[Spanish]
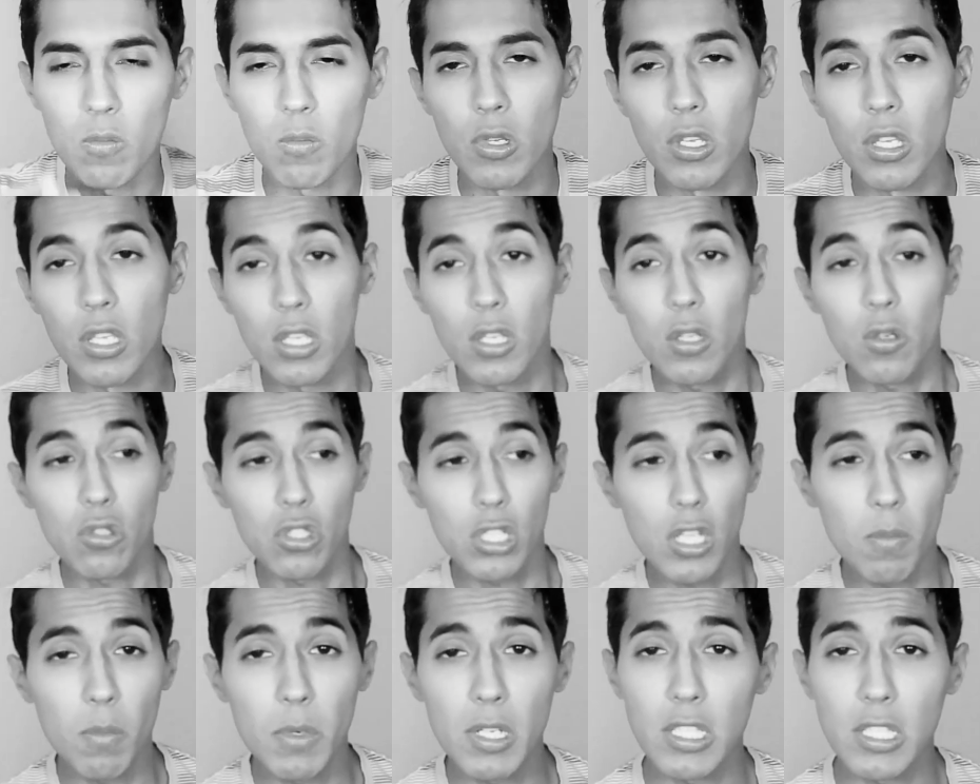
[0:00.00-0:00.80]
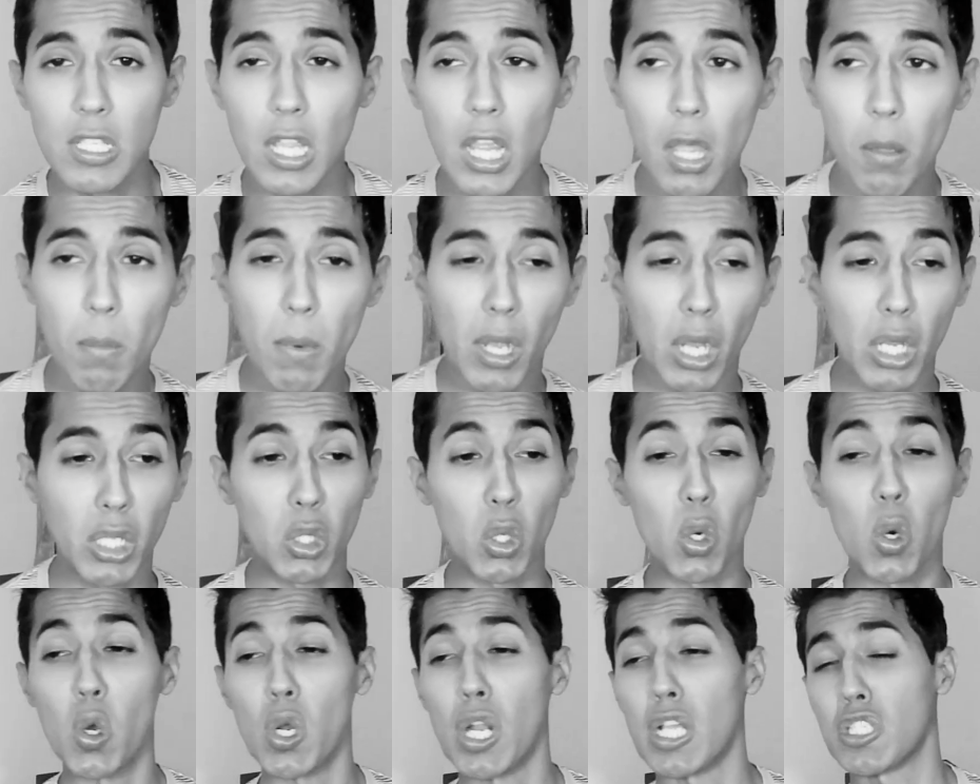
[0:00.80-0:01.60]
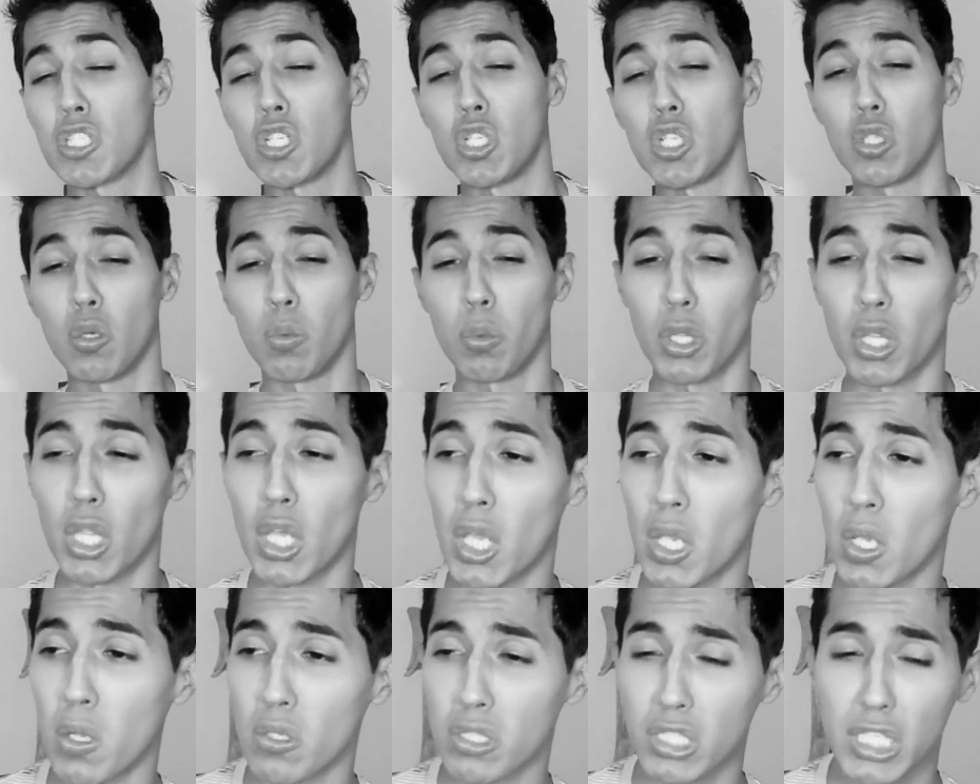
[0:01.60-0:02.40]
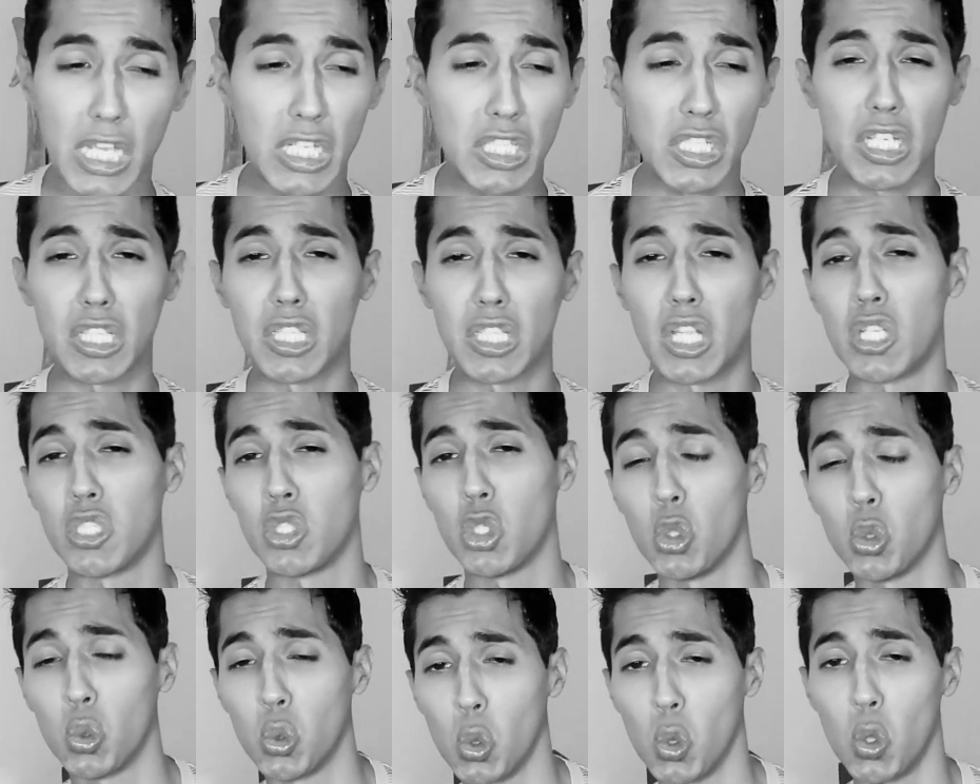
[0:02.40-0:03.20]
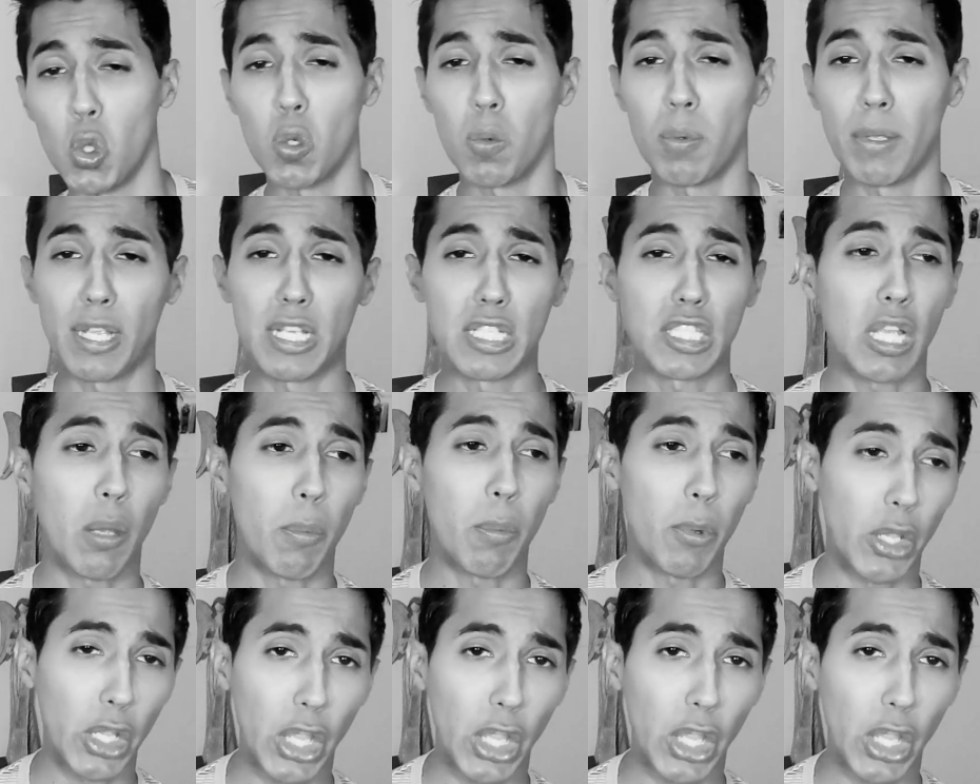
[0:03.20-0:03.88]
Mi hijo siempre está de baquetón haciendo videos que es que en el YouTube y que sabe